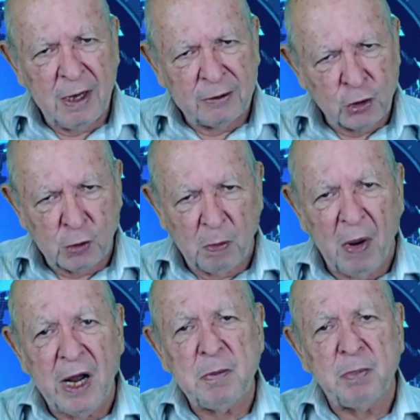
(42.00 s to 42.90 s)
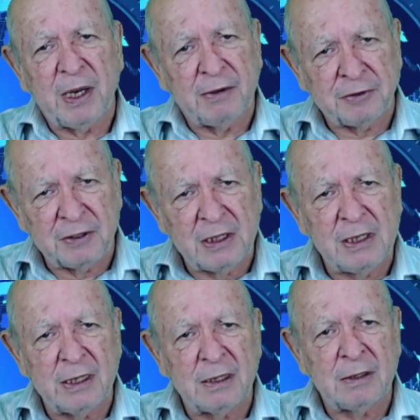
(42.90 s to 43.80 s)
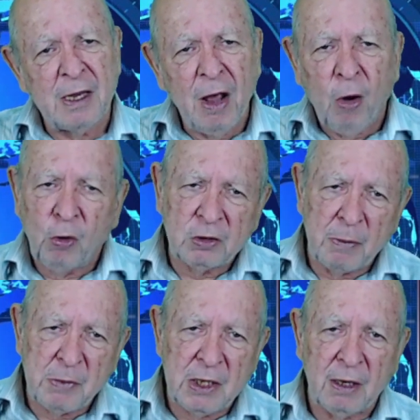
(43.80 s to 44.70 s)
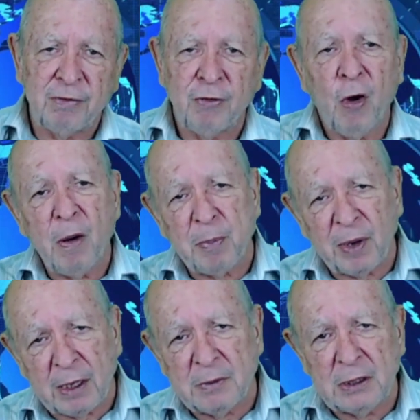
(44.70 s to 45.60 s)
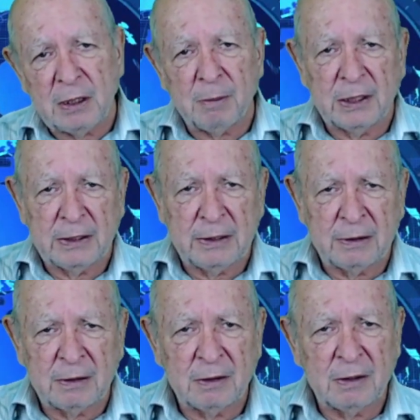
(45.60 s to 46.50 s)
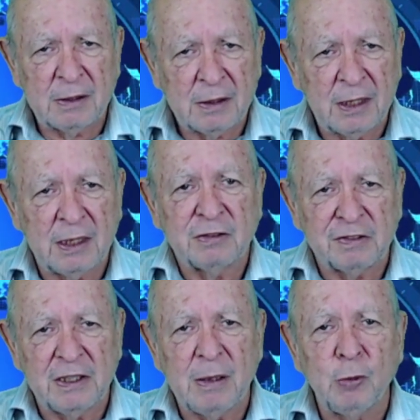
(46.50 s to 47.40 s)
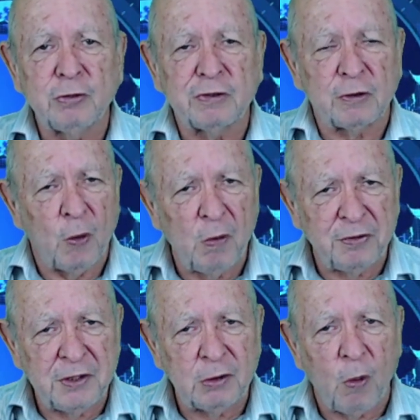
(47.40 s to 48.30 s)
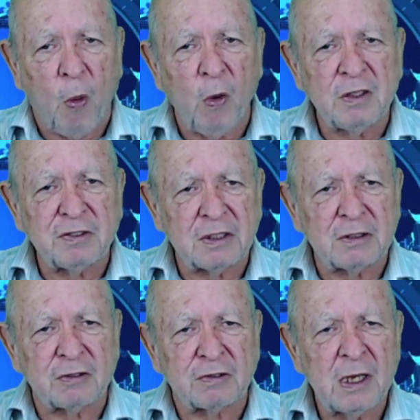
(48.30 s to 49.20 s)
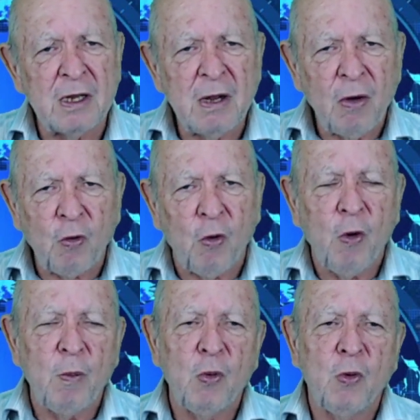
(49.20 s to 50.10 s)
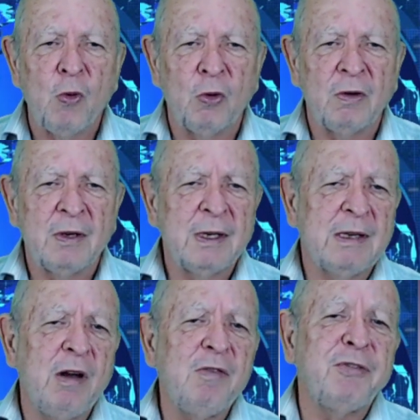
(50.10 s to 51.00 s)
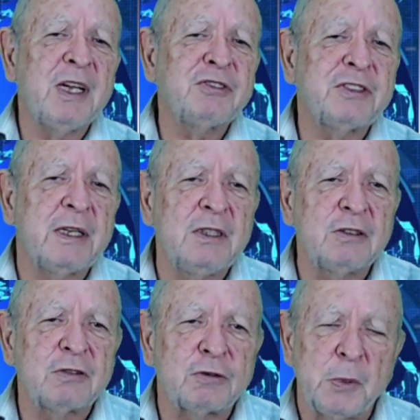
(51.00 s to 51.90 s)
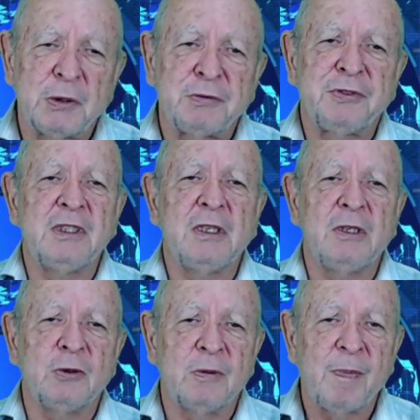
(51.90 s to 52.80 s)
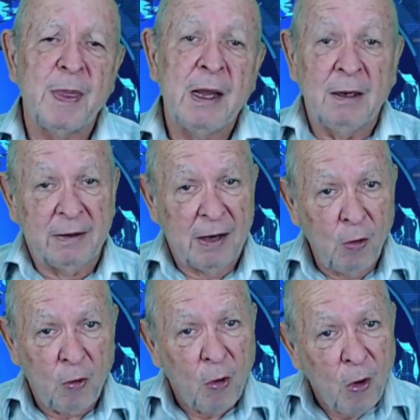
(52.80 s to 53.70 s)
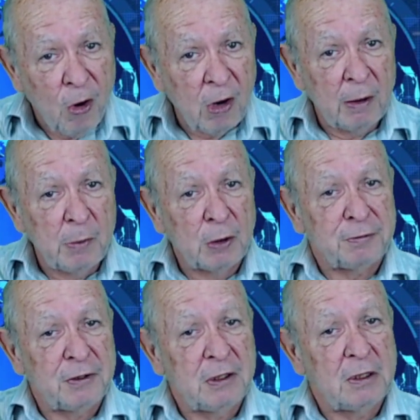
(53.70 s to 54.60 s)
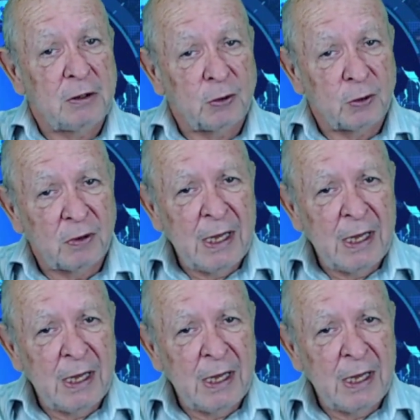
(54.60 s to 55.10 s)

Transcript: De mãe para filha, ou da minha avó para minha mãe. Crescemos ouvindo coisas como: não faça isso, meu filho, não corra, meu filho.